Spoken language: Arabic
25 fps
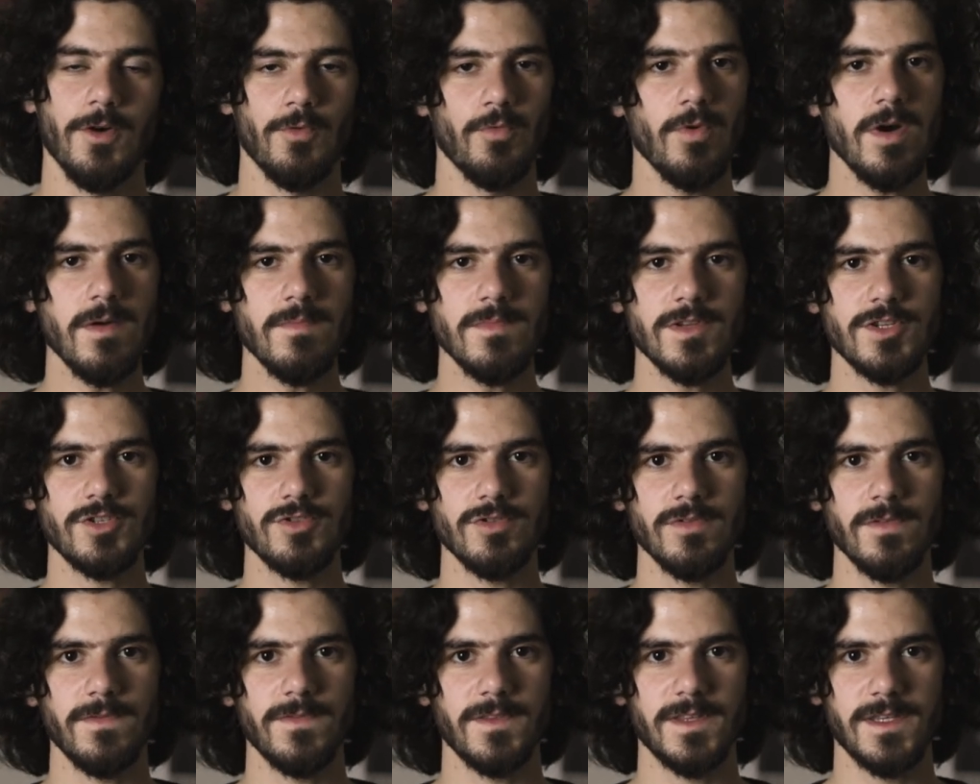وين
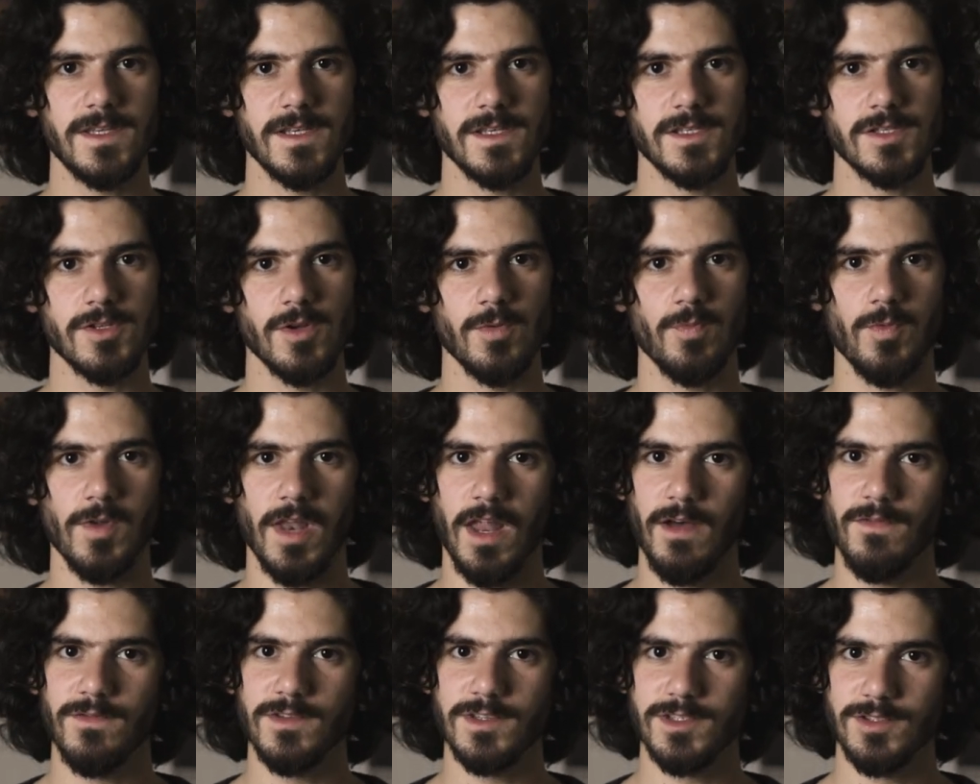بنشوف تي ستوب
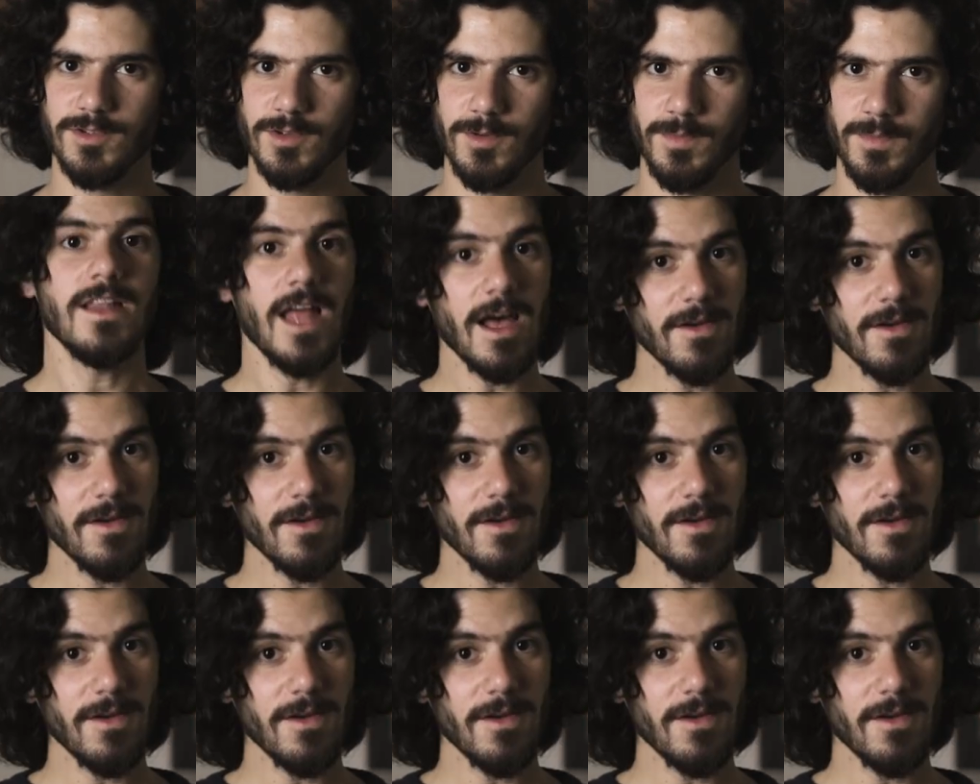والاف ستوب؟